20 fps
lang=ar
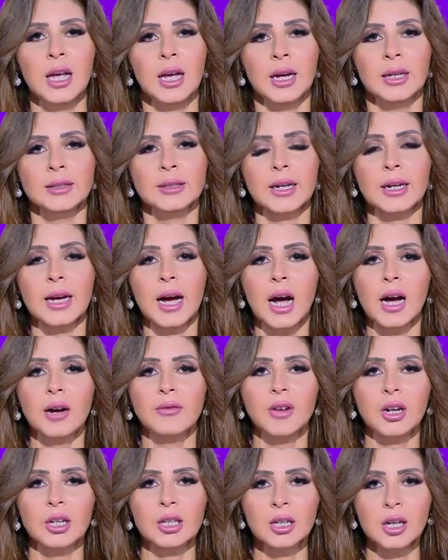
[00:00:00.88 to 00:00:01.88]
نجح
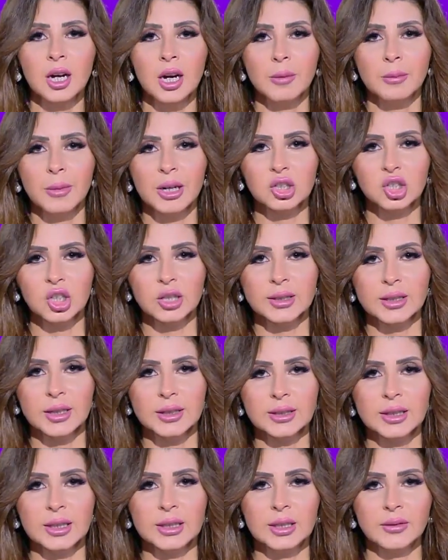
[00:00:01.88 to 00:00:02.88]
فريق مانشستر
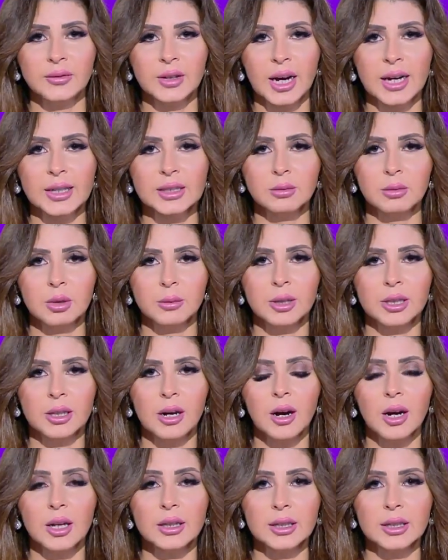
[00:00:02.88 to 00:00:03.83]
سيتي في حسم بطاقة